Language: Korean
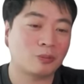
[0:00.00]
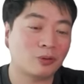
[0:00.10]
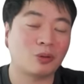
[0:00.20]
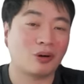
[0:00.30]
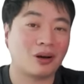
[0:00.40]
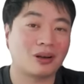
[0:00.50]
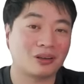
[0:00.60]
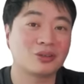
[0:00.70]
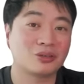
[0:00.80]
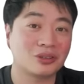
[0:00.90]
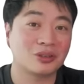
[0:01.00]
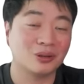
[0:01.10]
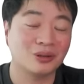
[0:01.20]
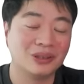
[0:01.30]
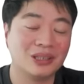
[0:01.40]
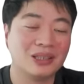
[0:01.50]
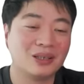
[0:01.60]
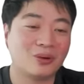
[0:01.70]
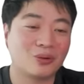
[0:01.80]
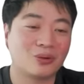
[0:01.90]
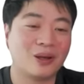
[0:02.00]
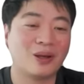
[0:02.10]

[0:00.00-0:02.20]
빈도 올라가거나 그럴 수는 있어요 온,